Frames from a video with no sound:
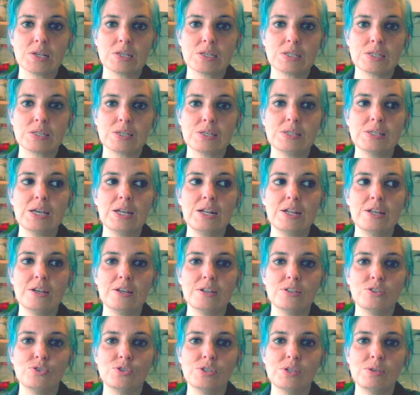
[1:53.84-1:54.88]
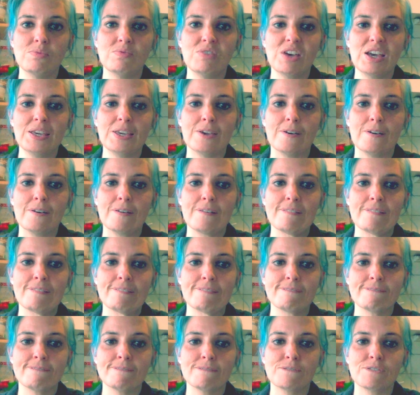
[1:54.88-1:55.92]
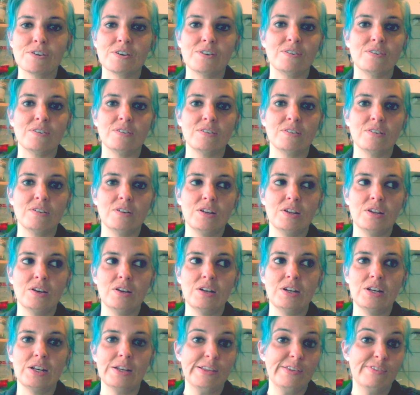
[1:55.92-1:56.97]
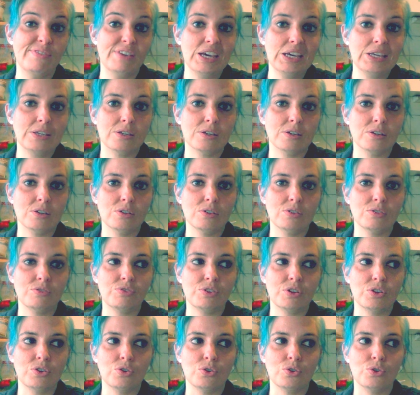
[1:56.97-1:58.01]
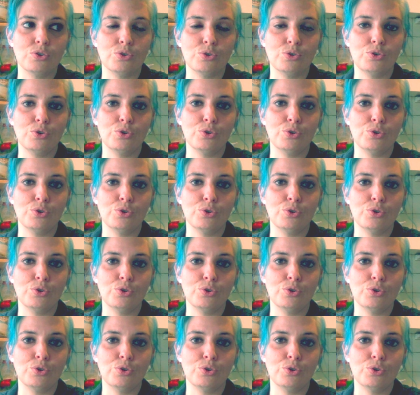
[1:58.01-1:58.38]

C'est ça la deuxième vague Enfin, les vagues Enfin, le,